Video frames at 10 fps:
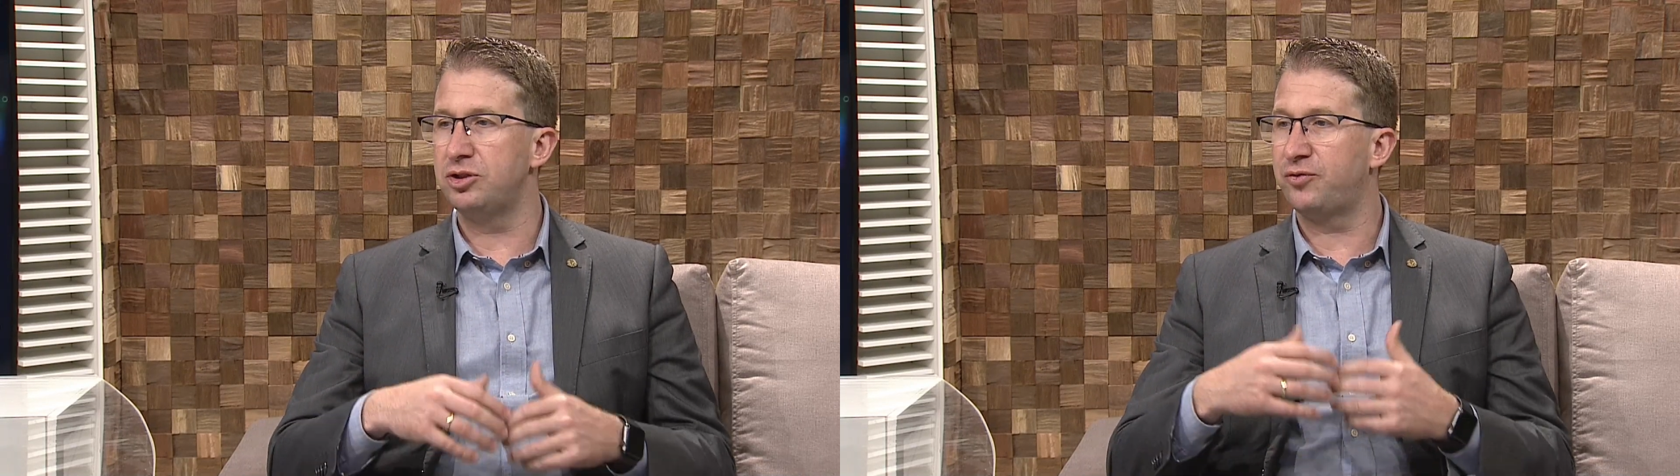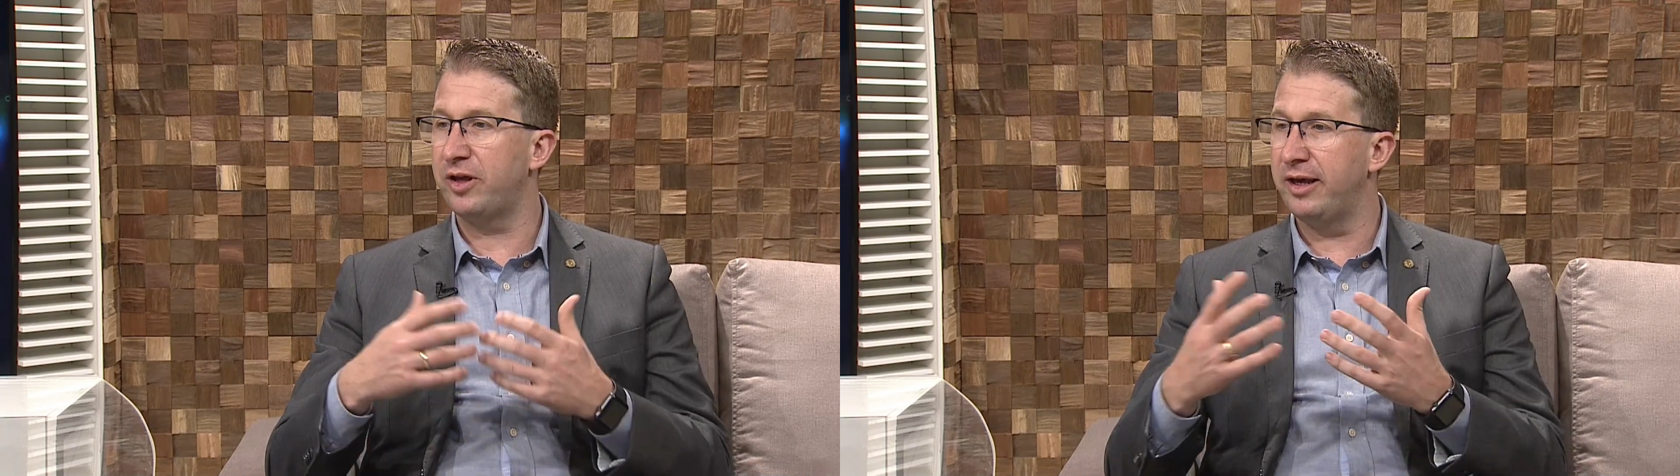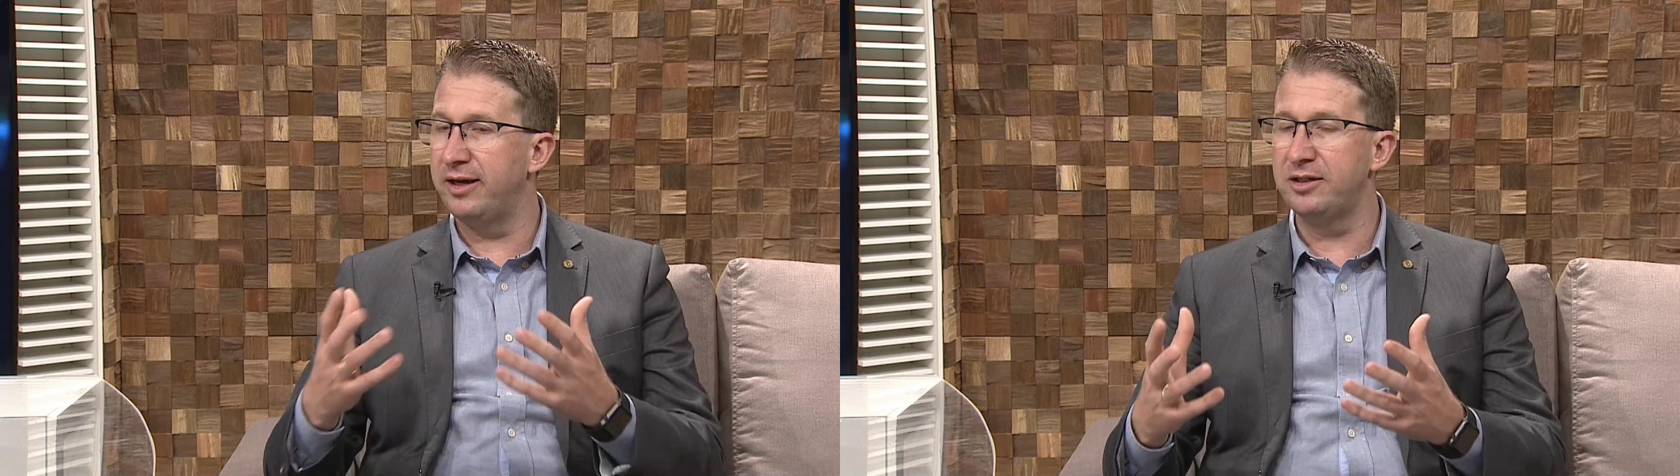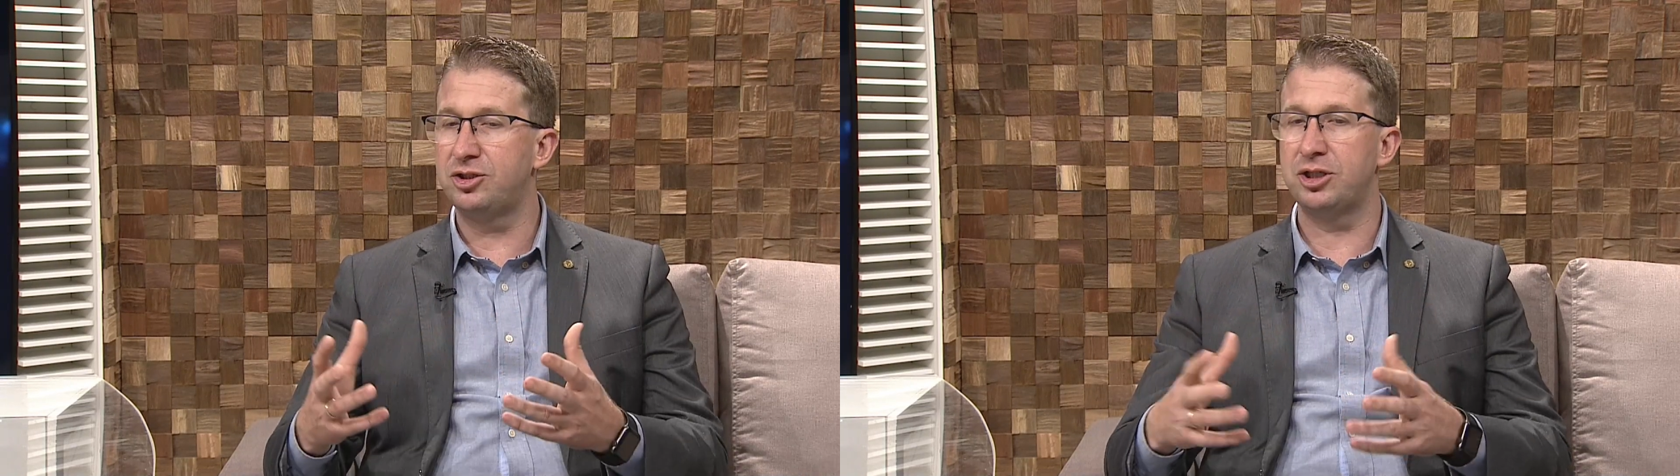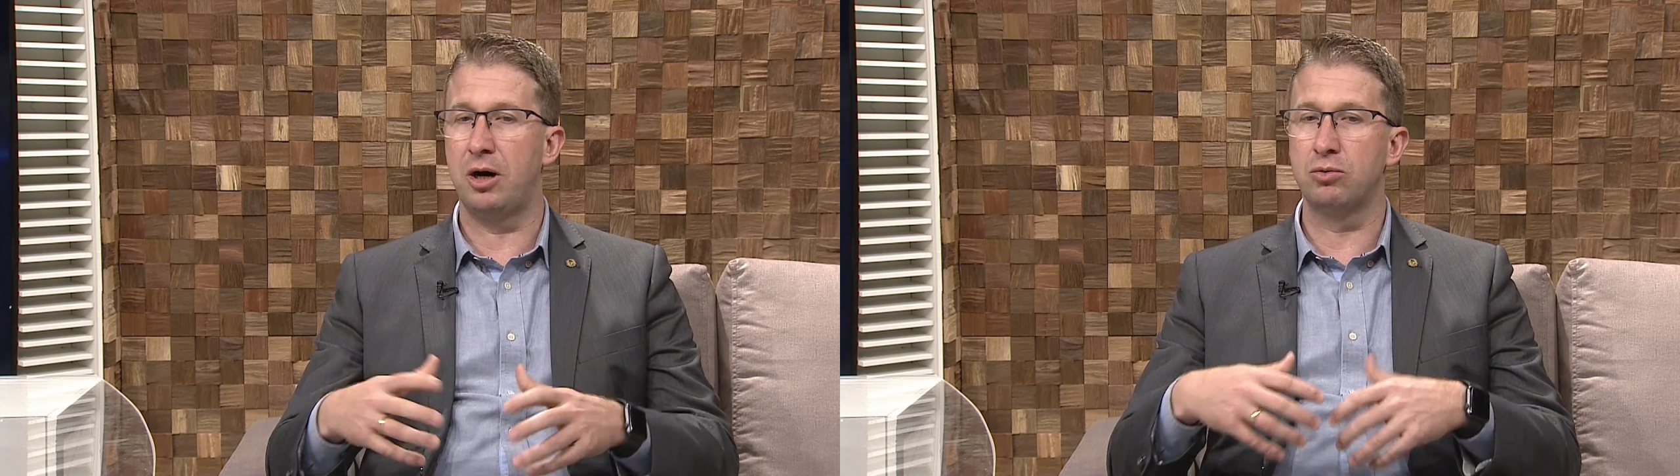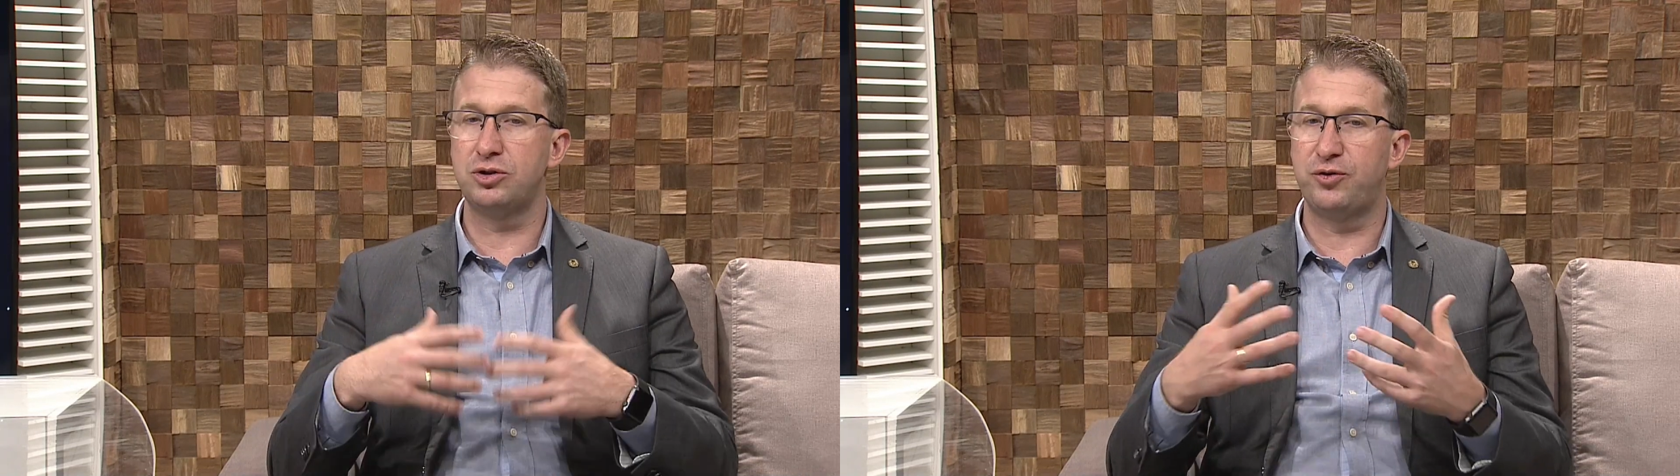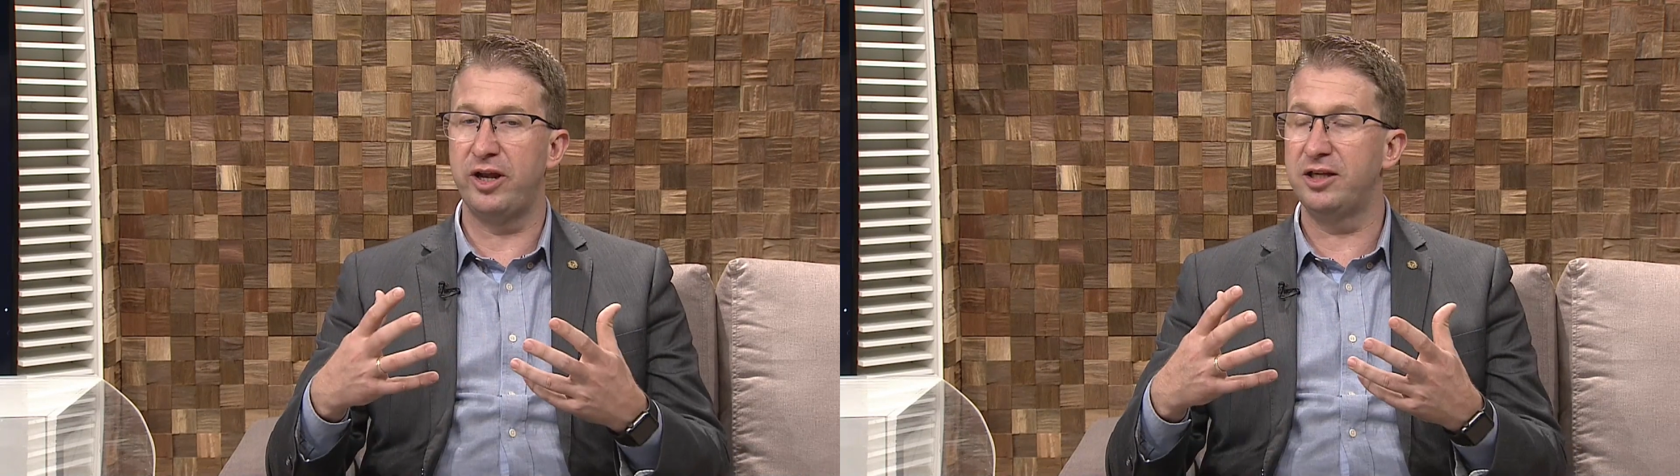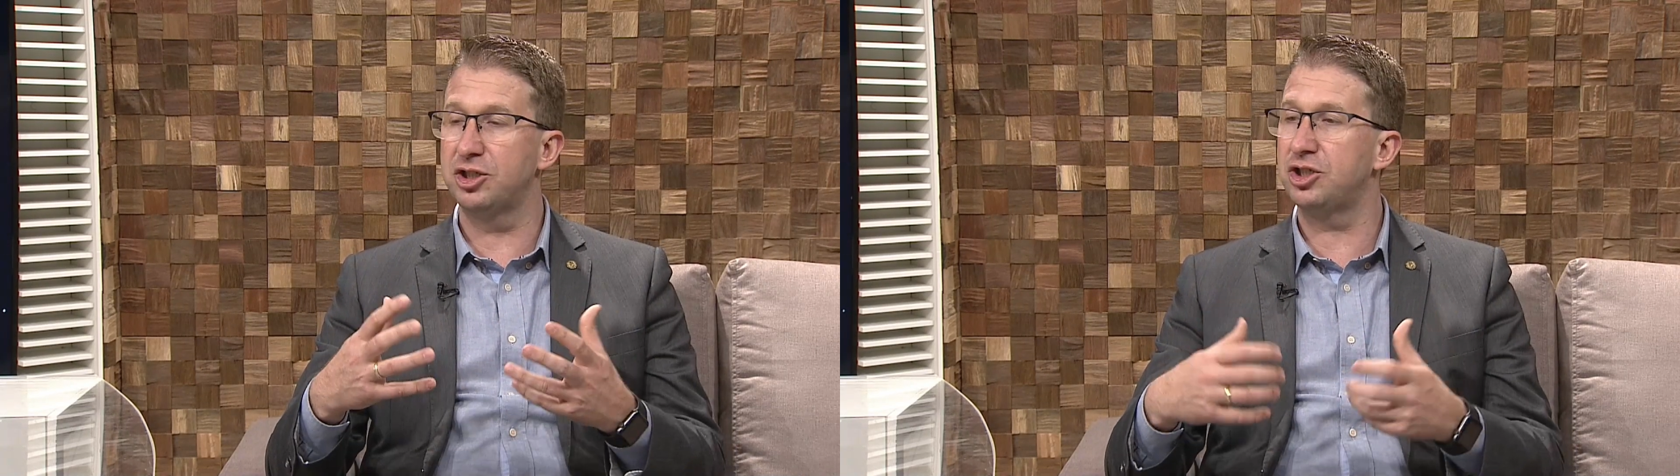diferente, algo
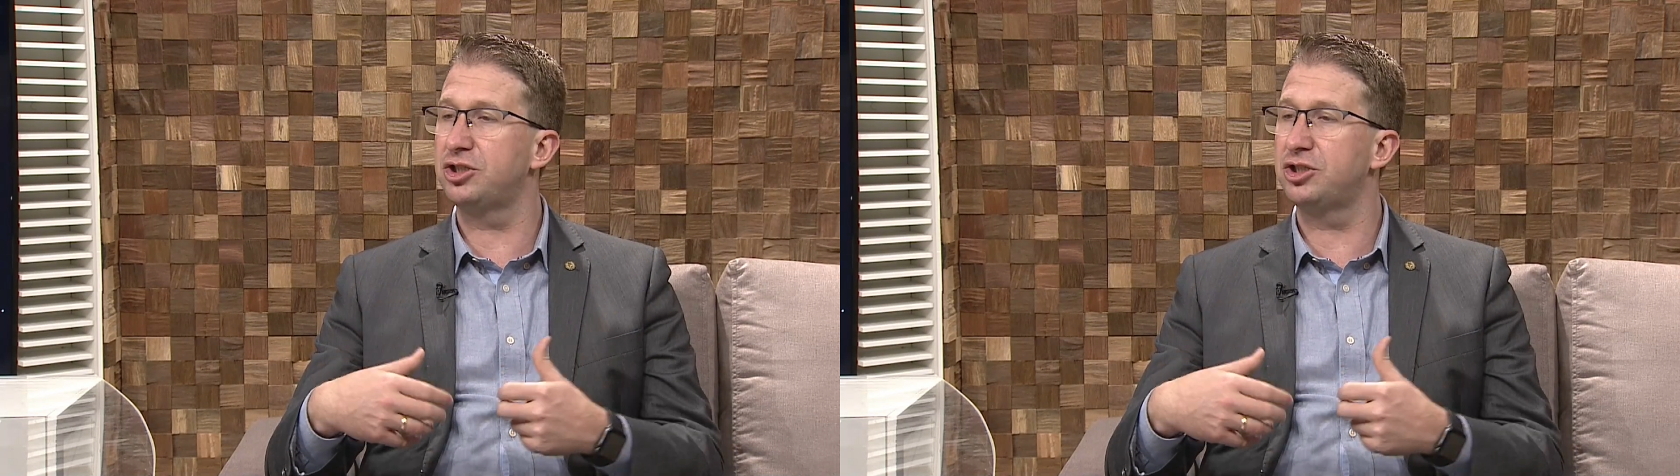diferente,